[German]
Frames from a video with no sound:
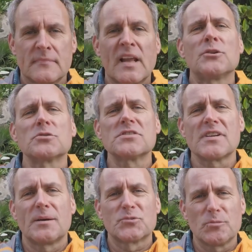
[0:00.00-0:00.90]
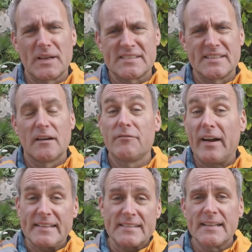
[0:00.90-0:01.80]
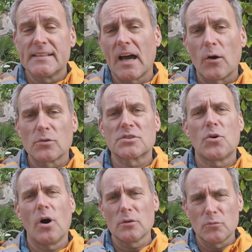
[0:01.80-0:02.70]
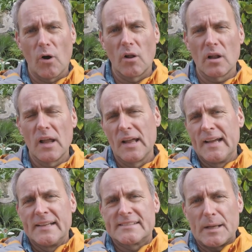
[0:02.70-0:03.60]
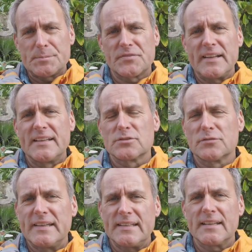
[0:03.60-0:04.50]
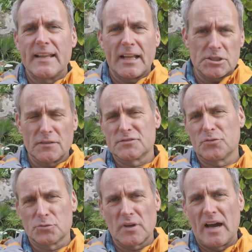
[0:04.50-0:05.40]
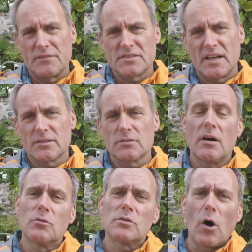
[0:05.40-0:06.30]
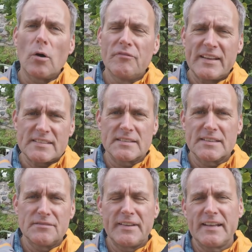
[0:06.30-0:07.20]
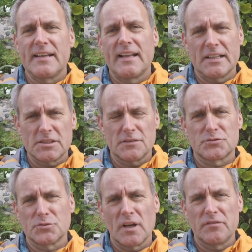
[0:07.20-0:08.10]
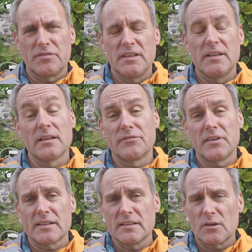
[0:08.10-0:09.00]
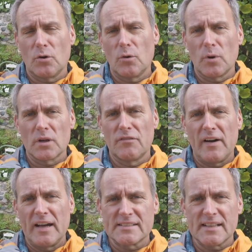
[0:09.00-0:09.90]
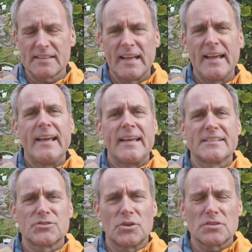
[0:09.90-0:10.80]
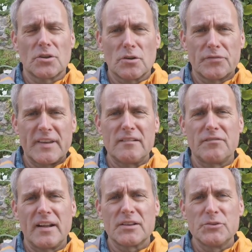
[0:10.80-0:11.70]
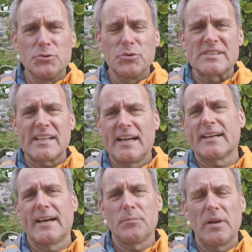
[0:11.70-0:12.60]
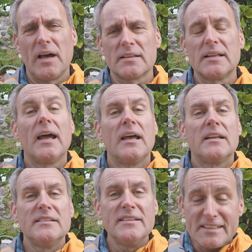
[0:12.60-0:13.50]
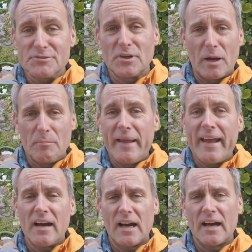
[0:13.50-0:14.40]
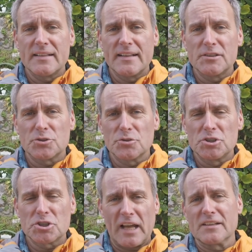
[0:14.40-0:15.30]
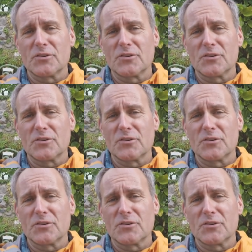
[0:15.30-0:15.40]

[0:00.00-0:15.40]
Hallo zusammen, Thomas hier, weiterhin aus Cornwall. Selbst wenn ihr so wie ich Landschaftsfotograf seid oder und auch im Wesentlichen wegen der Landschaftsfotografie hier vielleicht nach Cornwall gefahren seid, ihr solltet euch auf jeden Fall genügend Zeit einplanen, nicht nur am Meer an den schönen Stränden